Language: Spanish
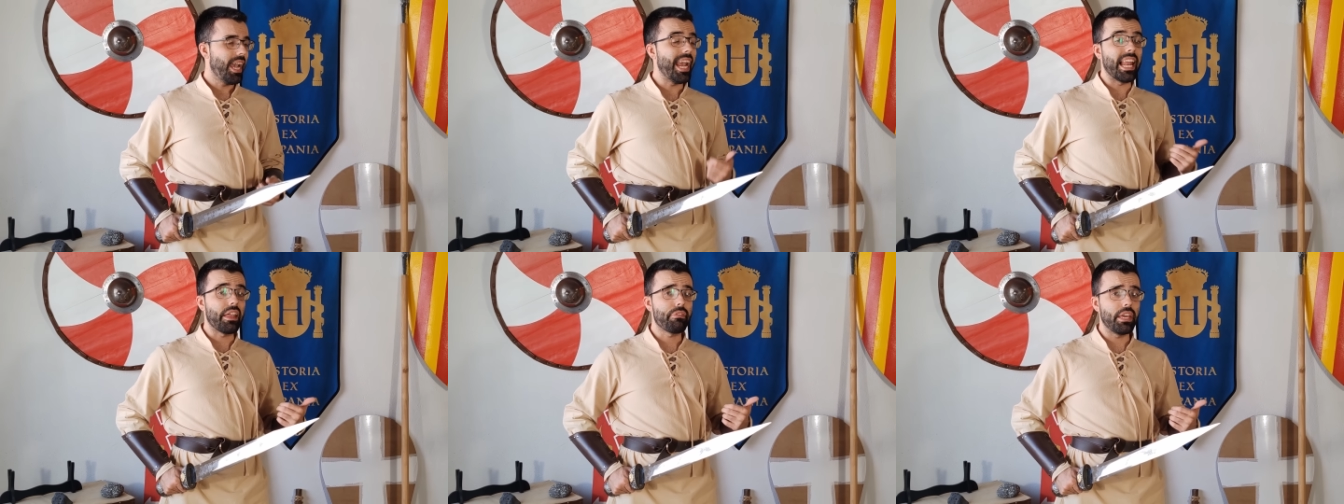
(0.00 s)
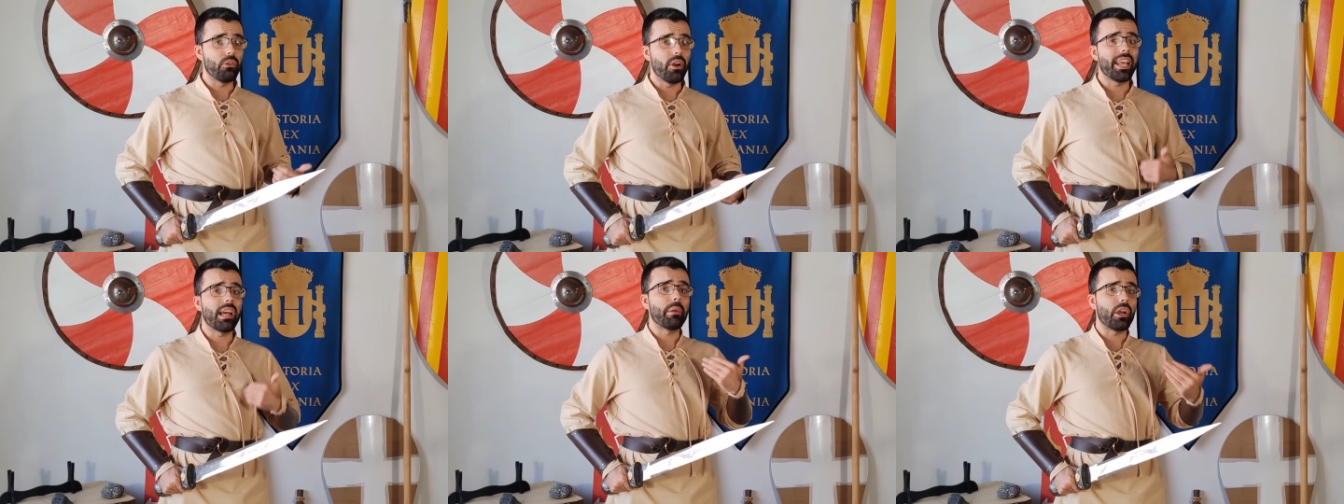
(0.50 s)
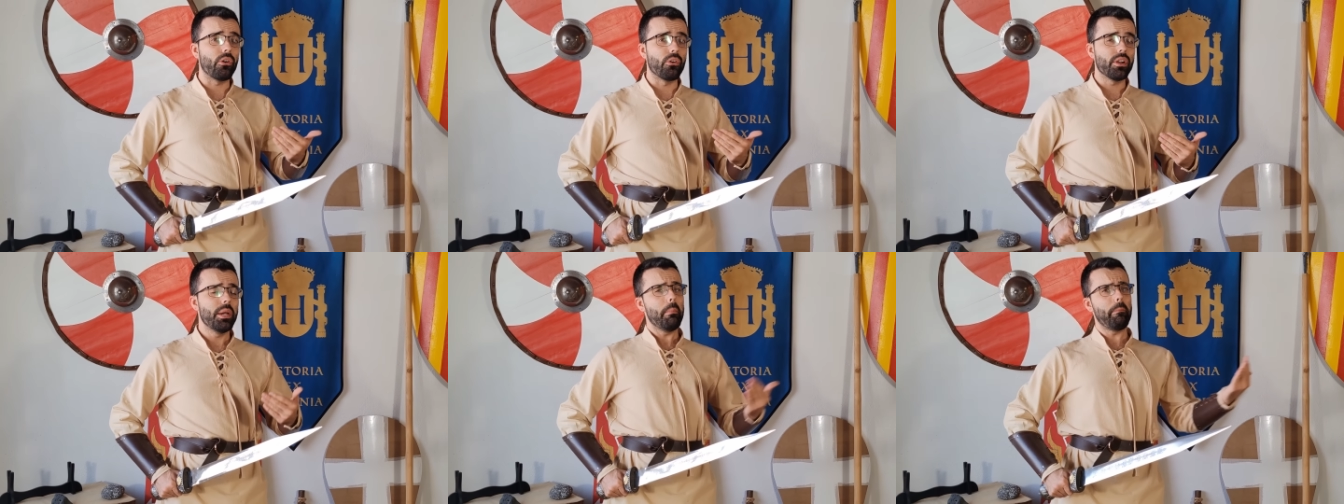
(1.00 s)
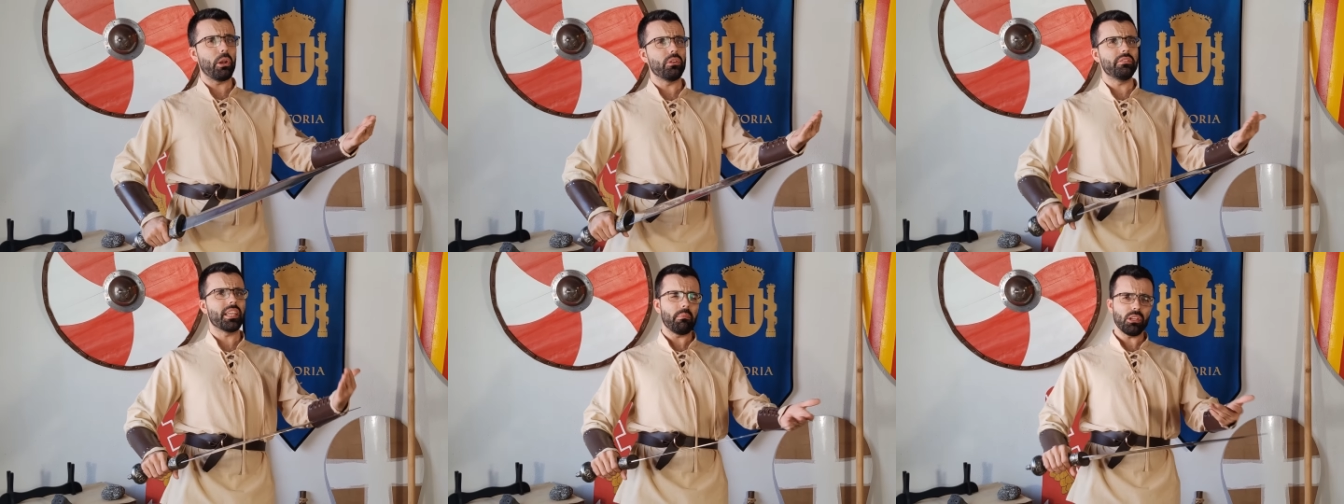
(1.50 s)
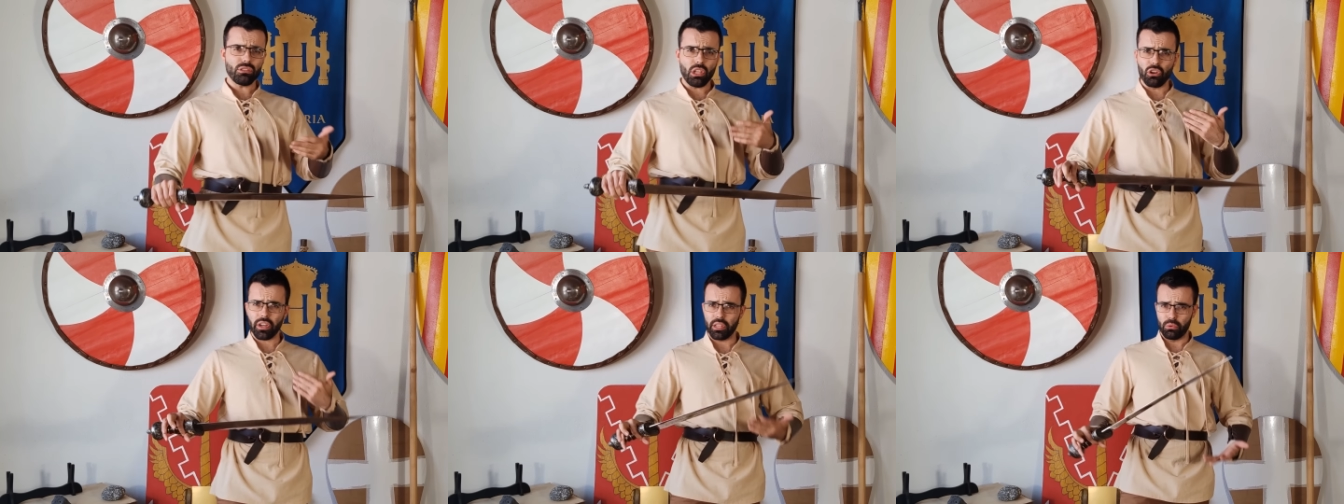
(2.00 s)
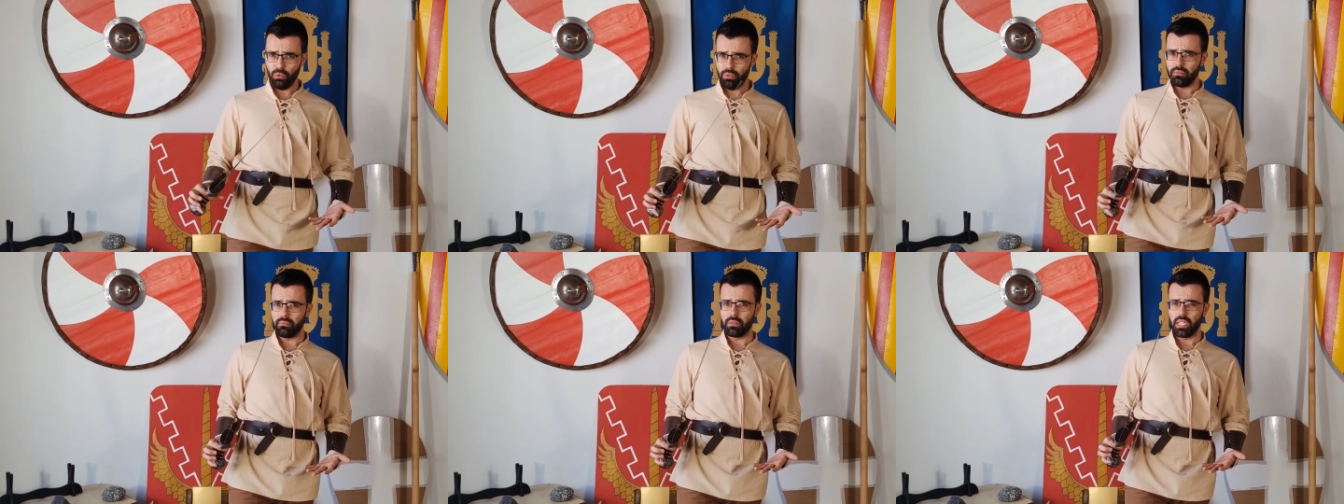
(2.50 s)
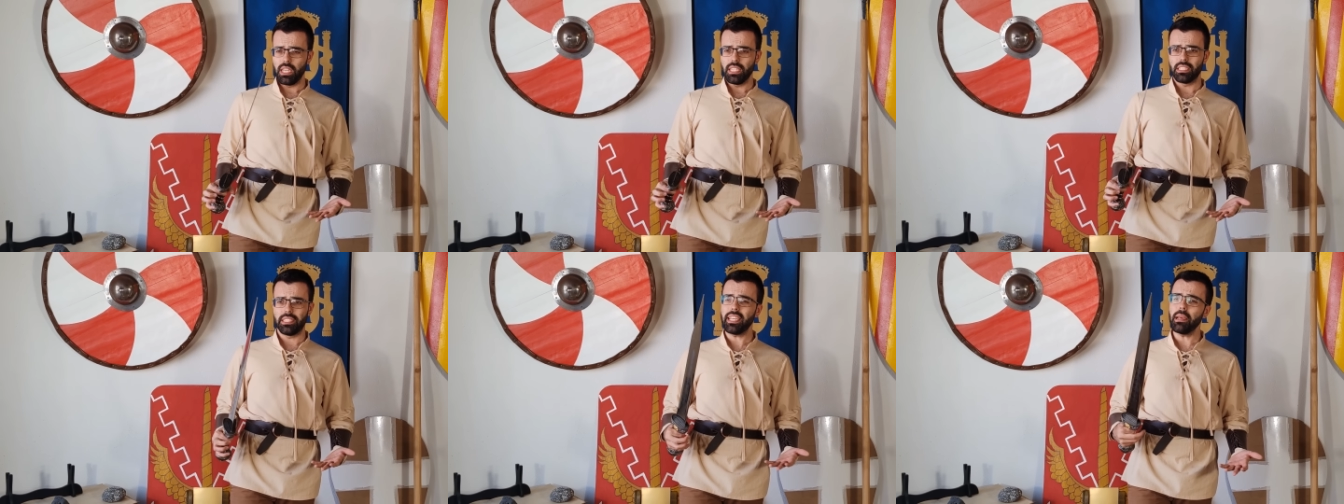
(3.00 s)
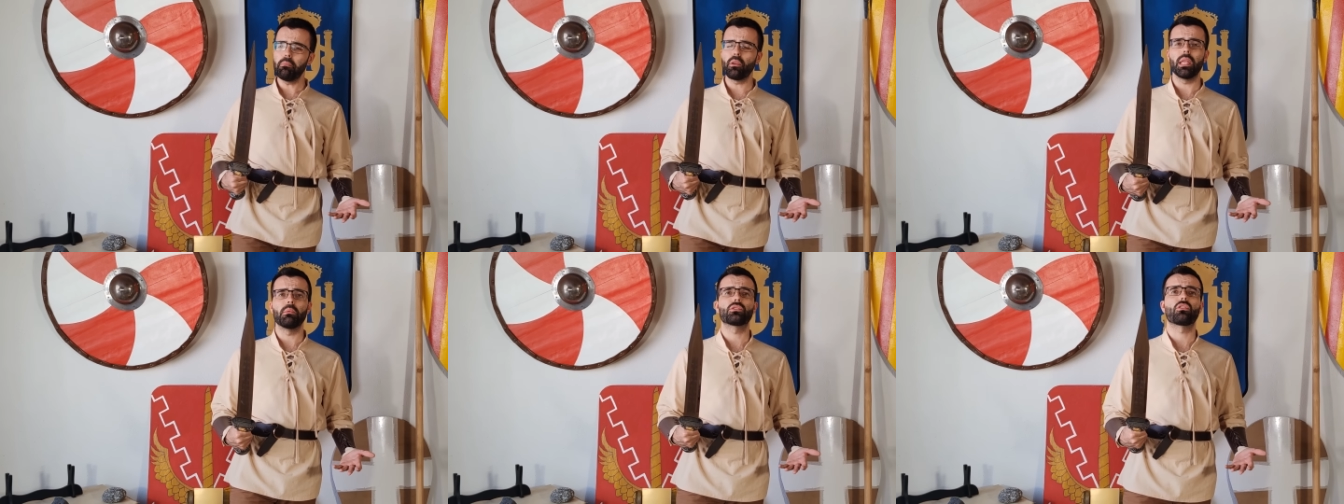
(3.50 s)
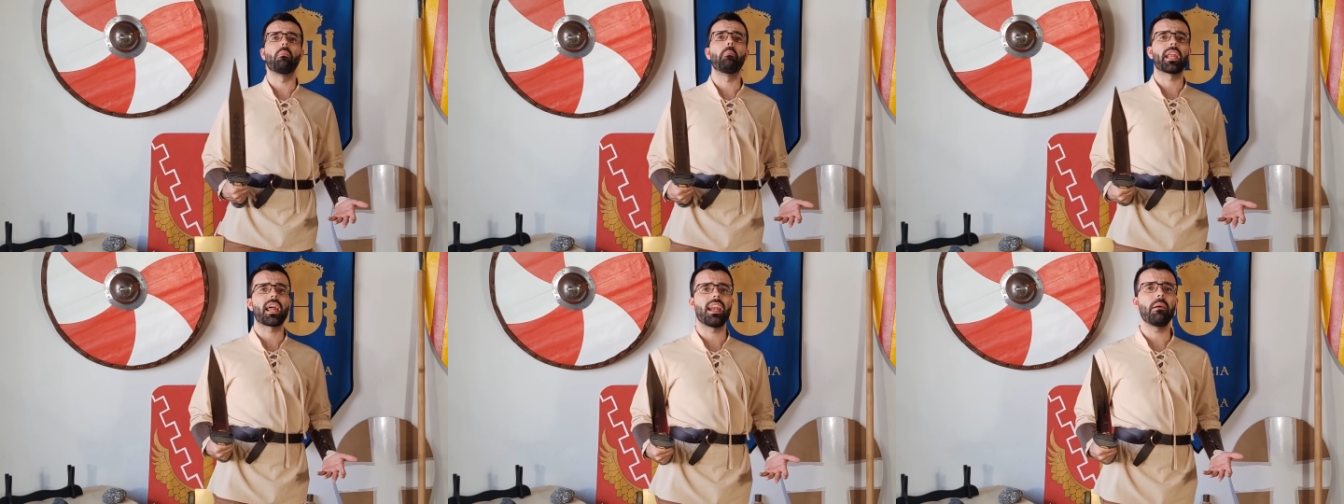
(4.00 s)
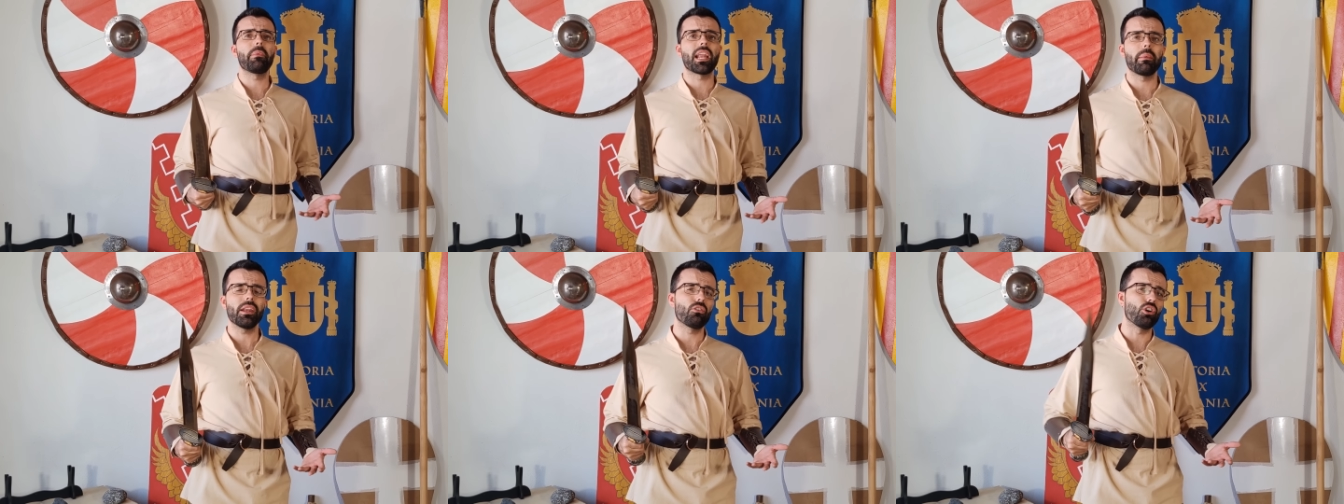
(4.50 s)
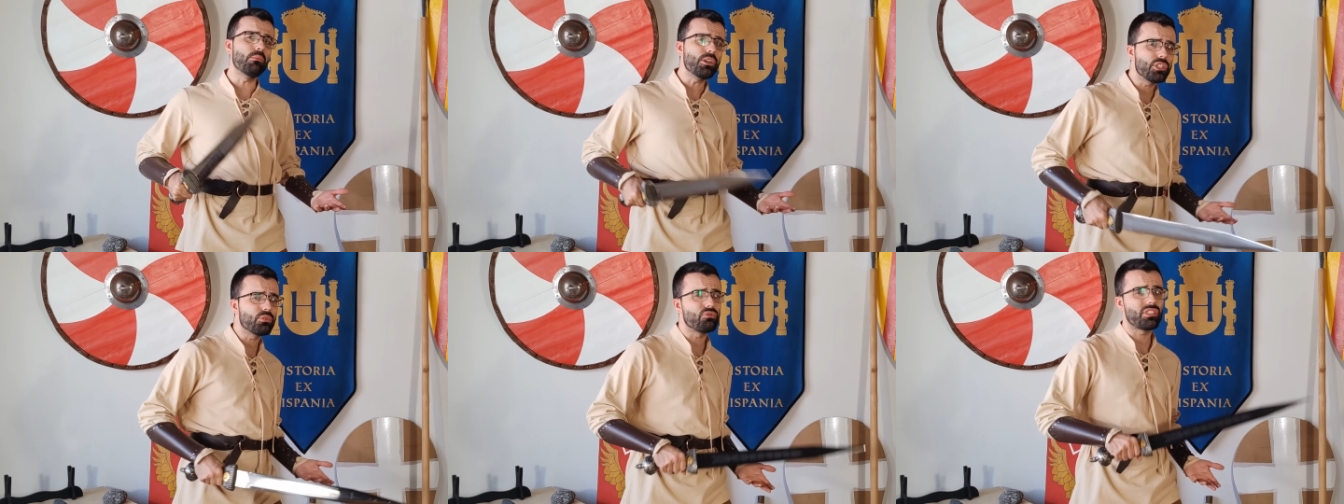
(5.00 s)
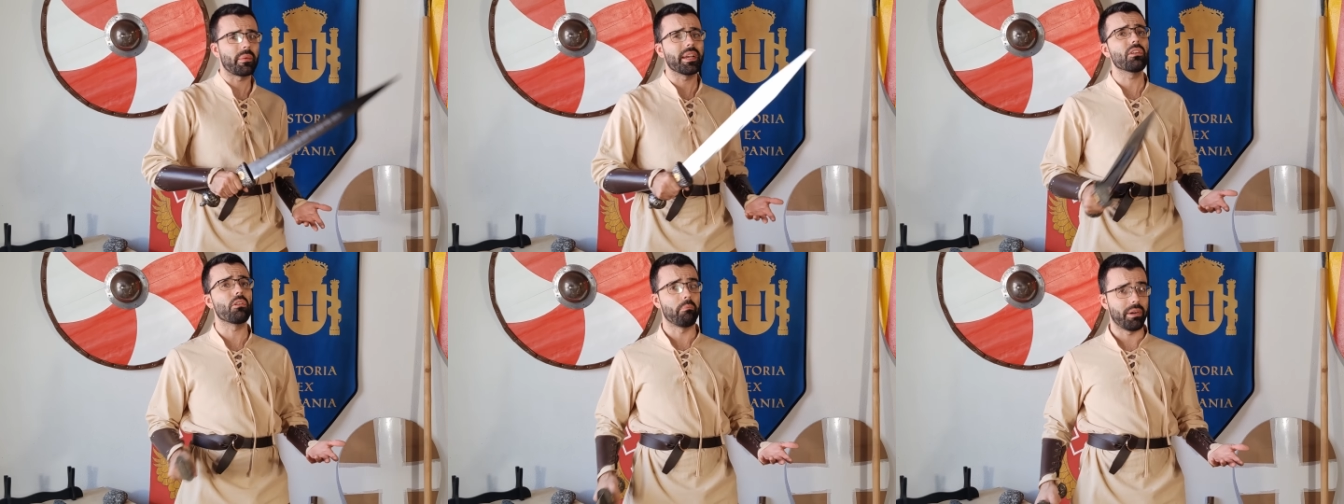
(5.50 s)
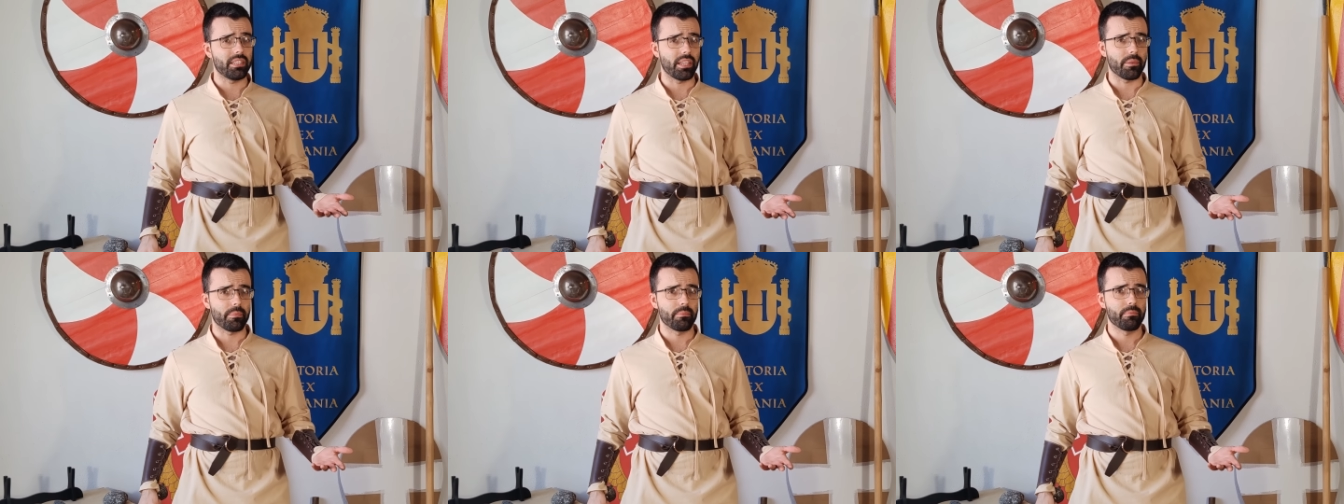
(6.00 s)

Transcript: el acero era mejor, pero en términos de longitud sí que podemos compararla para ver cómo se usaba en combate.